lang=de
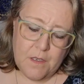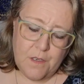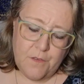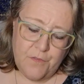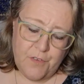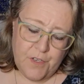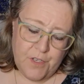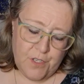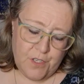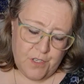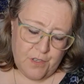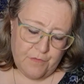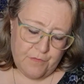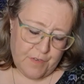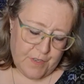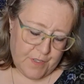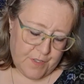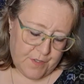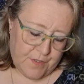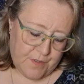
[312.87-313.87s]
Den finde ich
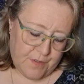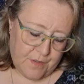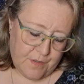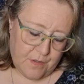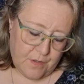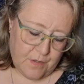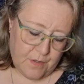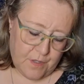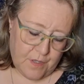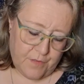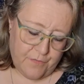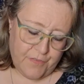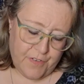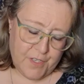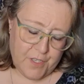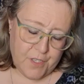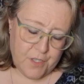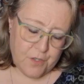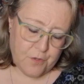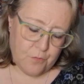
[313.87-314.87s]
jedenfalls, den
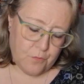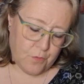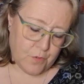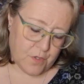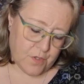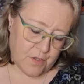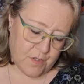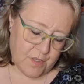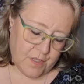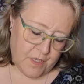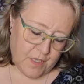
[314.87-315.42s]
finde ich gut.